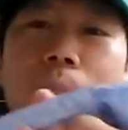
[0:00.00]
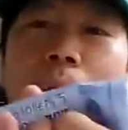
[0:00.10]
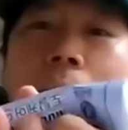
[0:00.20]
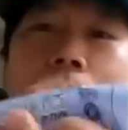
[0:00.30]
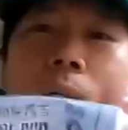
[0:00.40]

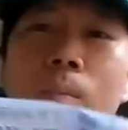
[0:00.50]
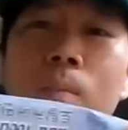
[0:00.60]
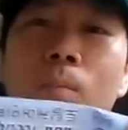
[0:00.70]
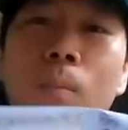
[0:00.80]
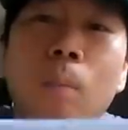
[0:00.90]
지금 내가 이,
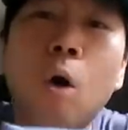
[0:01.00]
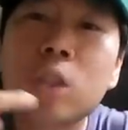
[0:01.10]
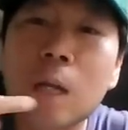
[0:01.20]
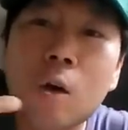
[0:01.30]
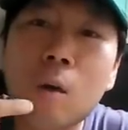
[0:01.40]

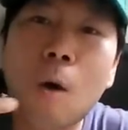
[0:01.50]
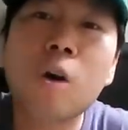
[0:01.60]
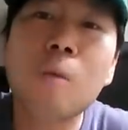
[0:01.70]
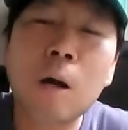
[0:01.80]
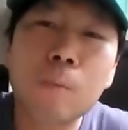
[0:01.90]
먹었잖아.
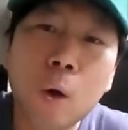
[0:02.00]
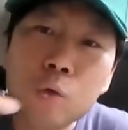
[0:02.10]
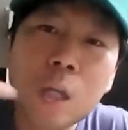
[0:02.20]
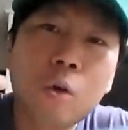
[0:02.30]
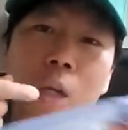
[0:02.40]
먹은 거 말고
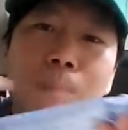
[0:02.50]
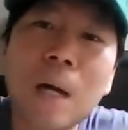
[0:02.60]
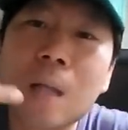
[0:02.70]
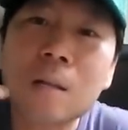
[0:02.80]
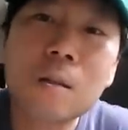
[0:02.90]
평소에 이걸로
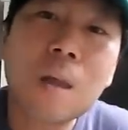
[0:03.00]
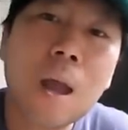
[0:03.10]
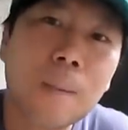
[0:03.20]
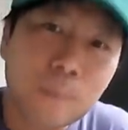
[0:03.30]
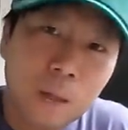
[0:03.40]
이빨
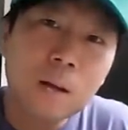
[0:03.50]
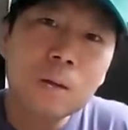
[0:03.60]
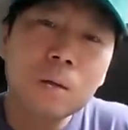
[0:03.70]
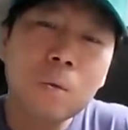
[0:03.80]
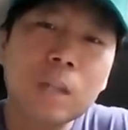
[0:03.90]
닦는데
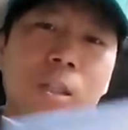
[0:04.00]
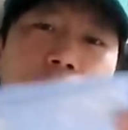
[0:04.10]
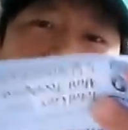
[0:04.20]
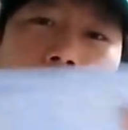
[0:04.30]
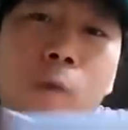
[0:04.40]

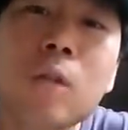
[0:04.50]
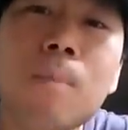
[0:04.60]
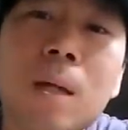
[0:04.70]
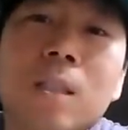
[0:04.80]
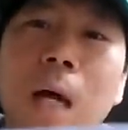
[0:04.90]
확실히 좀
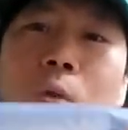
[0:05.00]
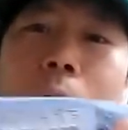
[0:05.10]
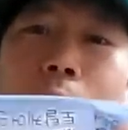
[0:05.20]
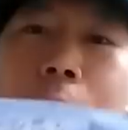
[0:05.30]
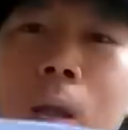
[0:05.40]
개운한 맛이
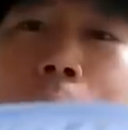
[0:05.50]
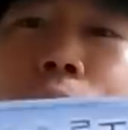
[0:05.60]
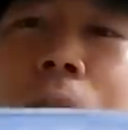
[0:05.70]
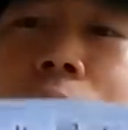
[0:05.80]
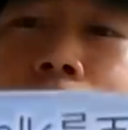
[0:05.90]
나더라고. 개,
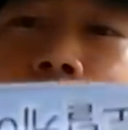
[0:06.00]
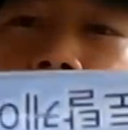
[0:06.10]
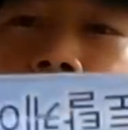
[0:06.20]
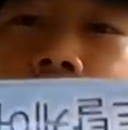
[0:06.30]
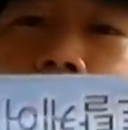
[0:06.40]
운한 느낌이
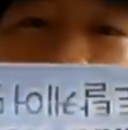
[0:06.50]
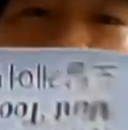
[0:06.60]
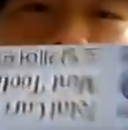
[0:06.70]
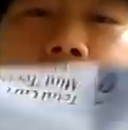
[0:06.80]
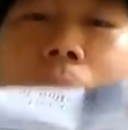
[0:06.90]
드는 치약
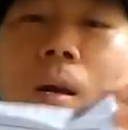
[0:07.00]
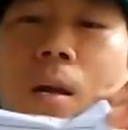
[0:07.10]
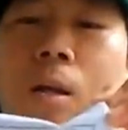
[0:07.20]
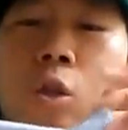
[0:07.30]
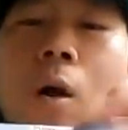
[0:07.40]
이거. 이